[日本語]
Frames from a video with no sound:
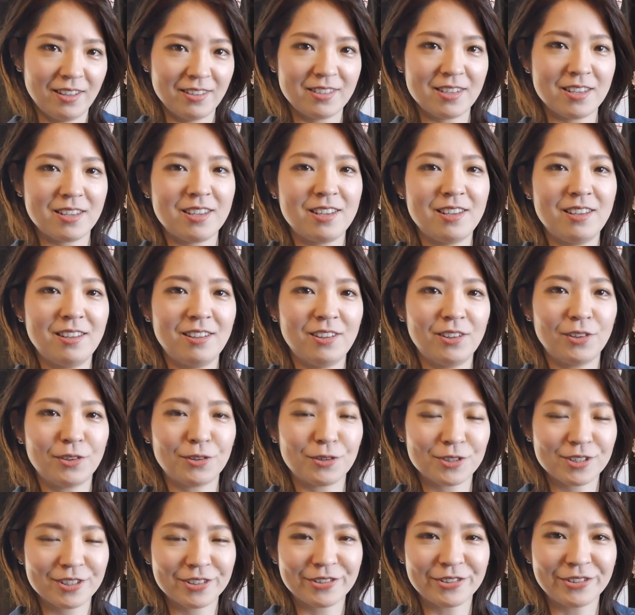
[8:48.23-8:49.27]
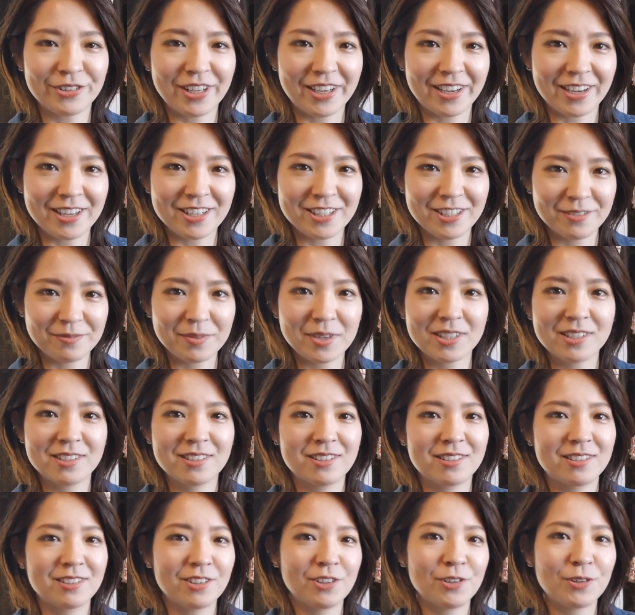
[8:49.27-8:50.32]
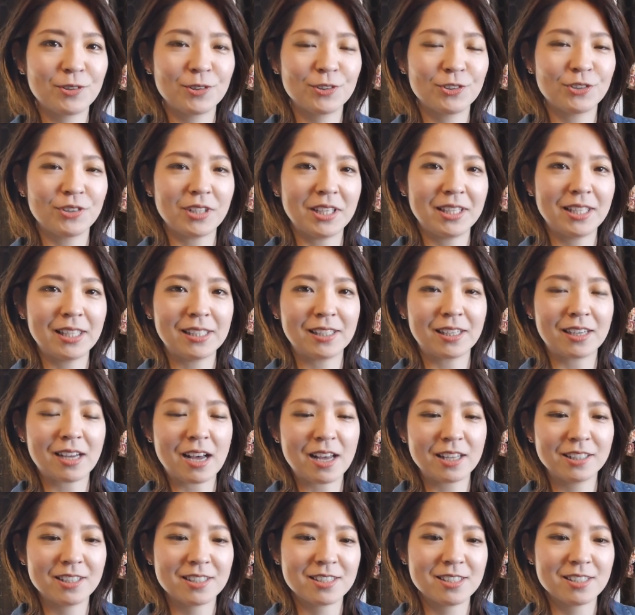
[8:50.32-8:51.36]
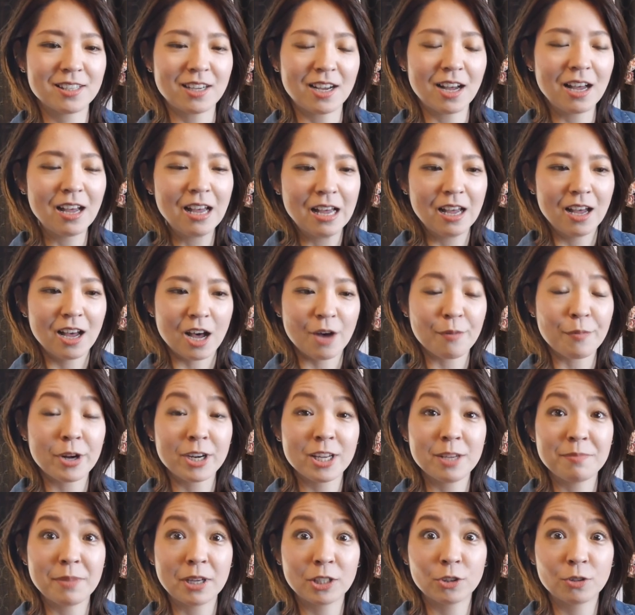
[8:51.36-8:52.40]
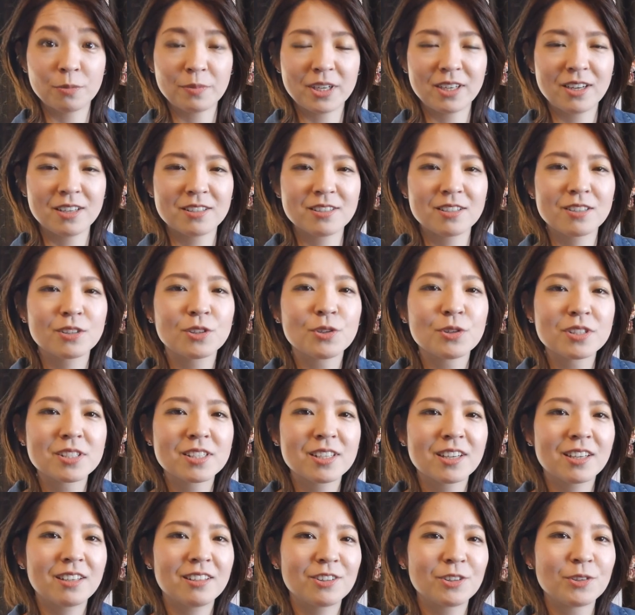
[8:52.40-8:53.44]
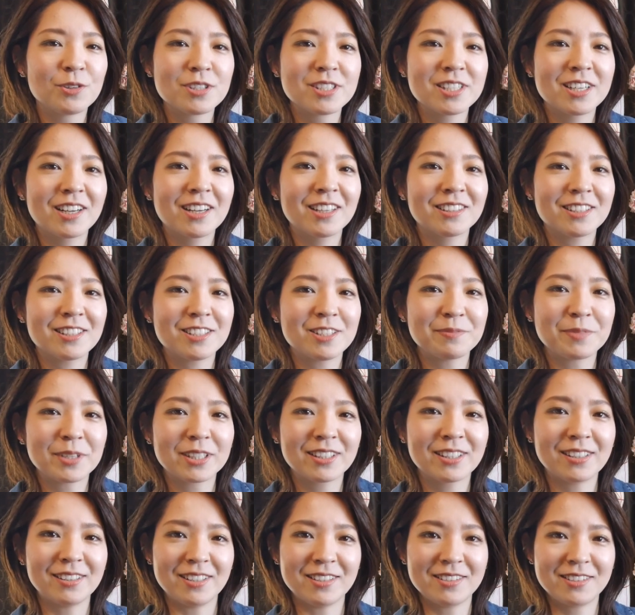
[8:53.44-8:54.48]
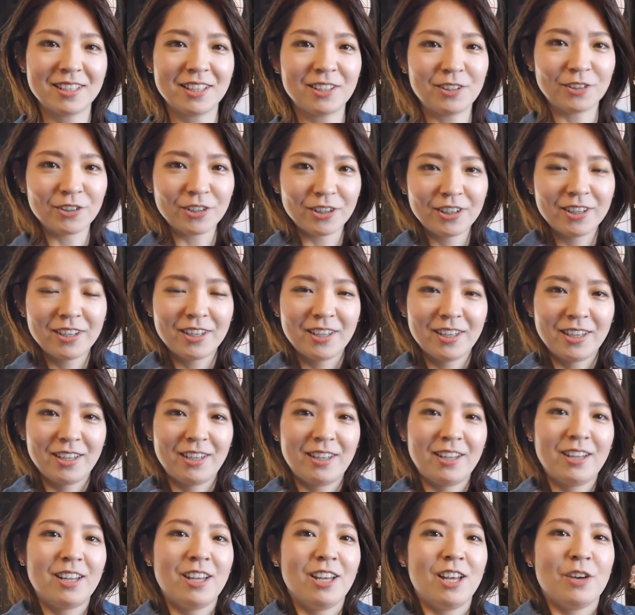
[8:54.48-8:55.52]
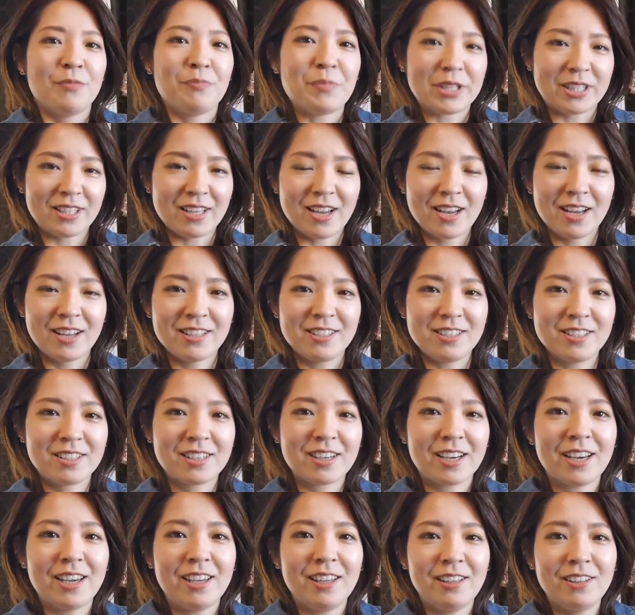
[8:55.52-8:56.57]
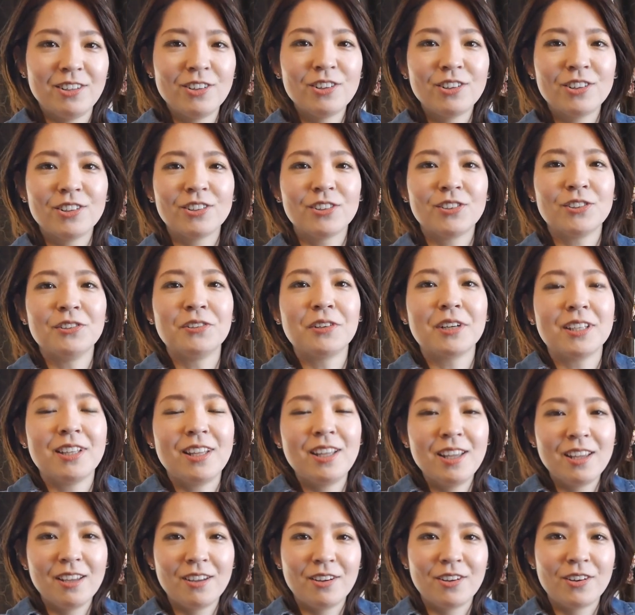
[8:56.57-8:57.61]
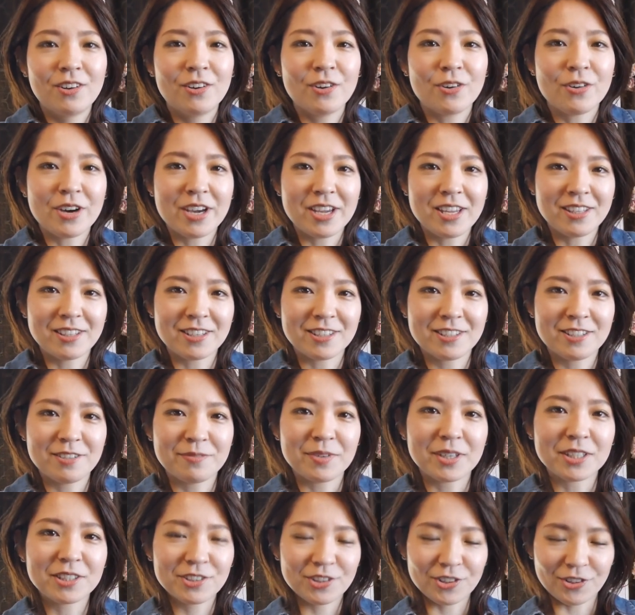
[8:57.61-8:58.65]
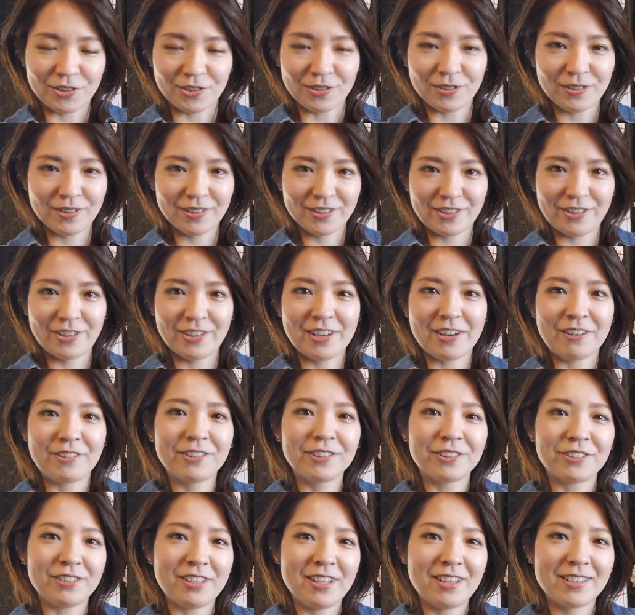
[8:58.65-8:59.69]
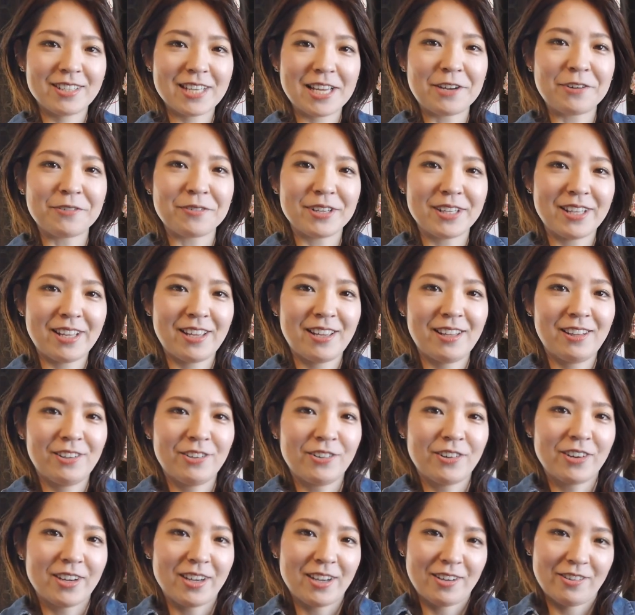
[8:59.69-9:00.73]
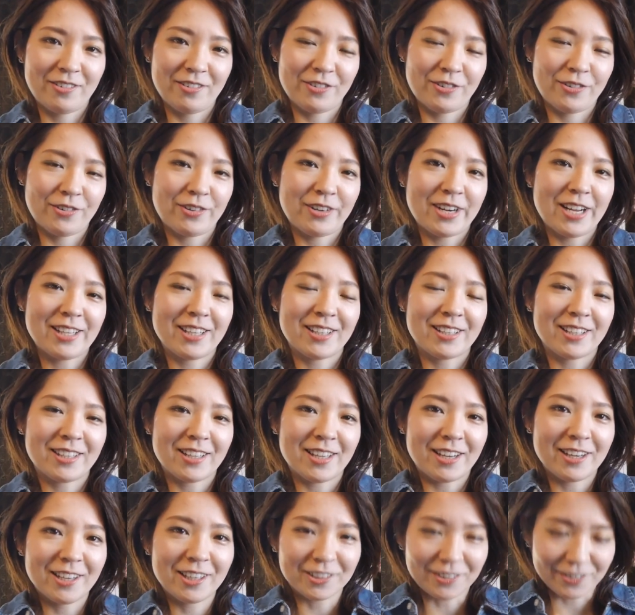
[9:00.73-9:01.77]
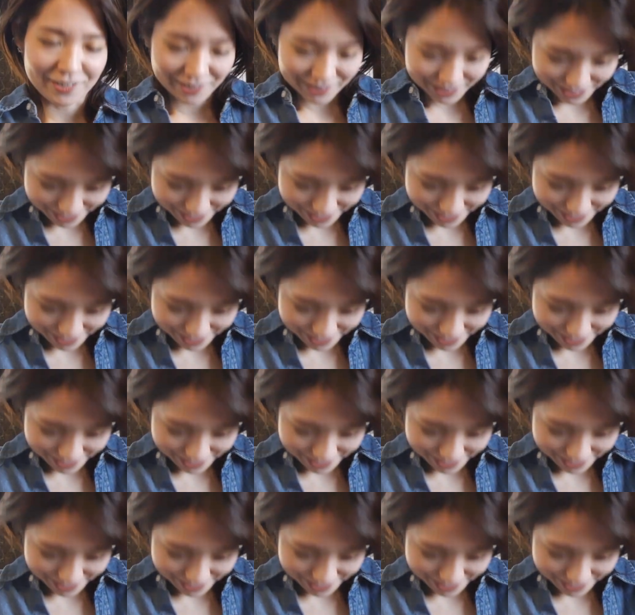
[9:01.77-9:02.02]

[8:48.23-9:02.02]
ぜひよろしくお願いしますということでなんだか話があまりまとまらずとちらかってしまったんですけどまた次回の動画でお会いいたしましょうそれでは本当に最後まで動画ご覧いただきありがとうご